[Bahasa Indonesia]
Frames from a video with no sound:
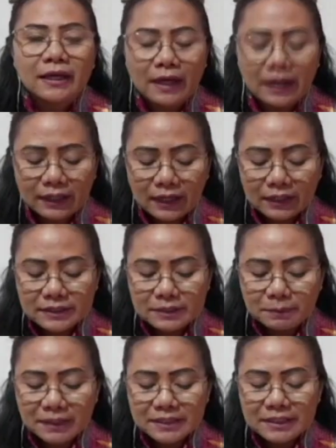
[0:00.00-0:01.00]
Nah, dari
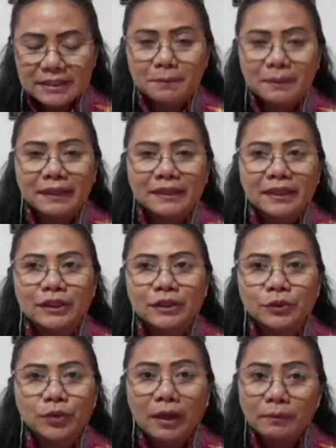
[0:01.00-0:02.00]
11 kecamatan
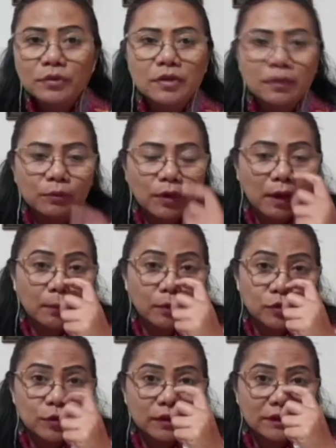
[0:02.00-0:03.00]
itu kami sudah buka
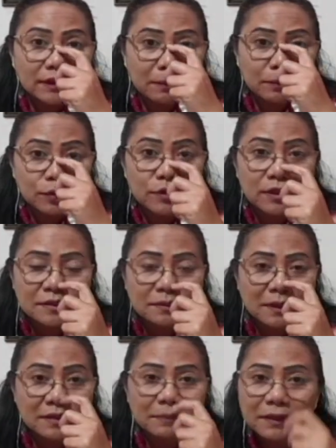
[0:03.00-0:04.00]
posko di tiap
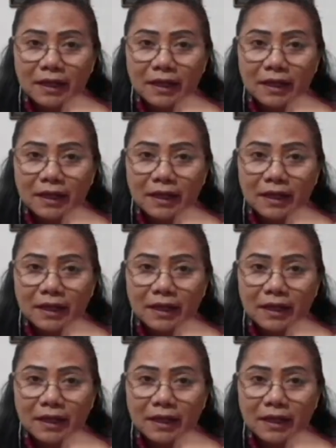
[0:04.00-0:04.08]
puskesmas